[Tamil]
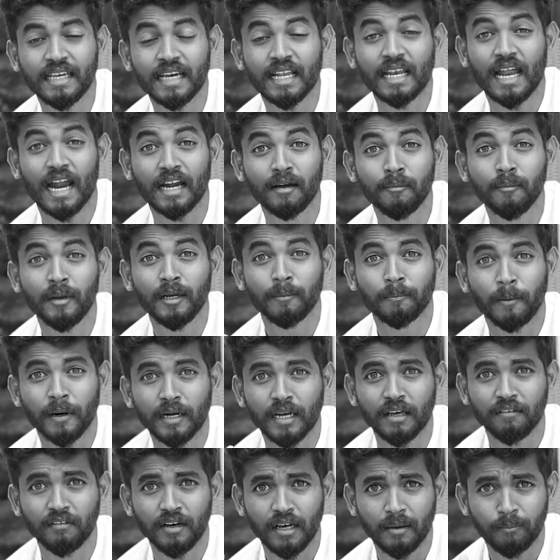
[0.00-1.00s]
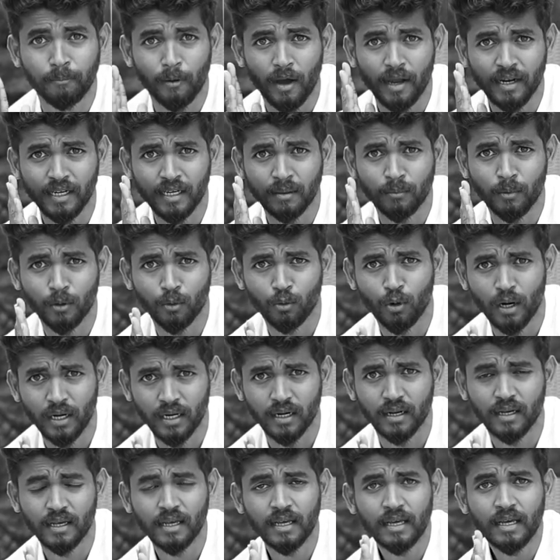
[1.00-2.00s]
நீங்கள் அட்மிட் பண்ணவில்லை பாயிண்ட் நம்பர்
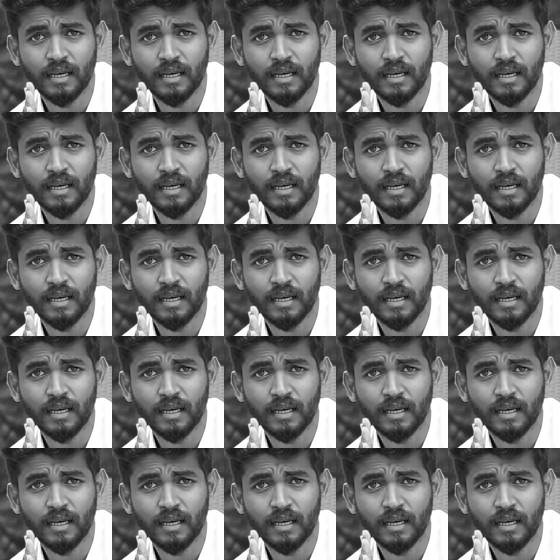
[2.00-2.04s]
ஒன்